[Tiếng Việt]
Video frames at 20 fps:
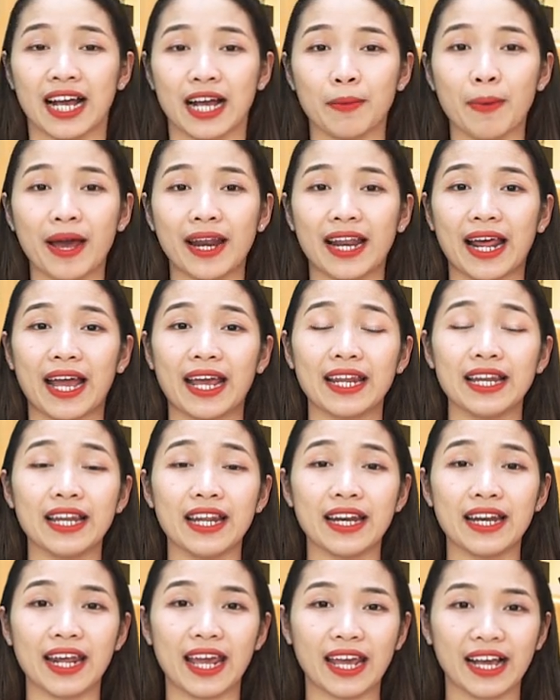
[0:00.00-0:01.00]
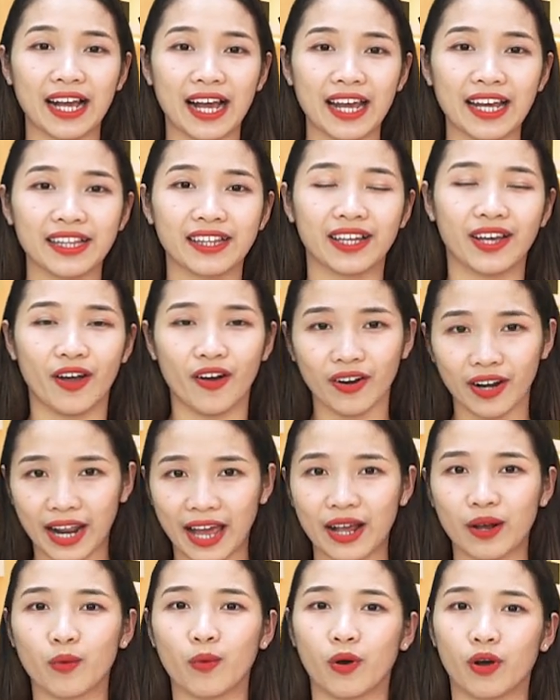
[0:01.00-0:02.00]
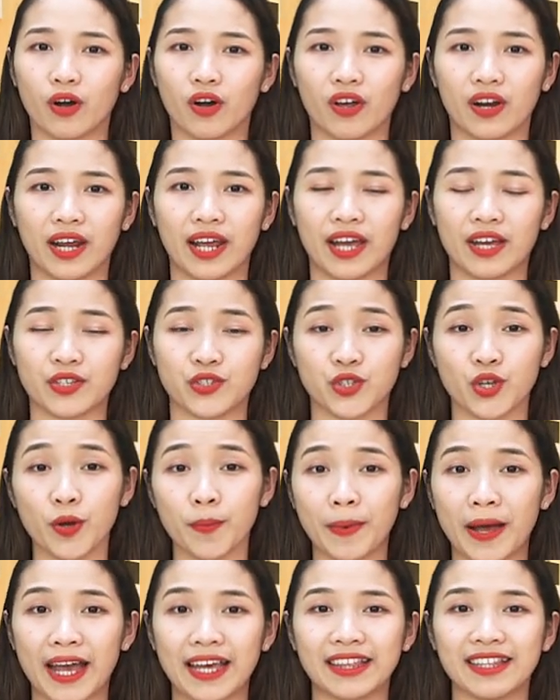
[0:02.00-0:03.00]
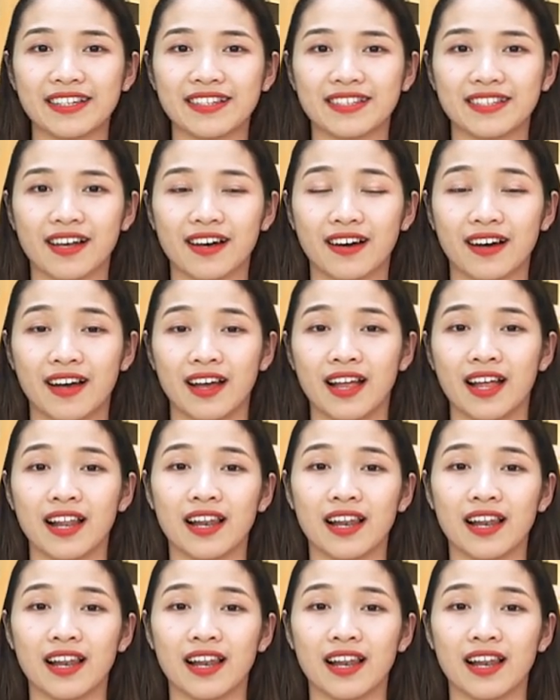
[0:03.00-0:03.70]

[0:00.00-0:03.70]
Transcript: các bạn hãy liên hệ ngay tới hotline của Korea Shop hai mươi tư giờ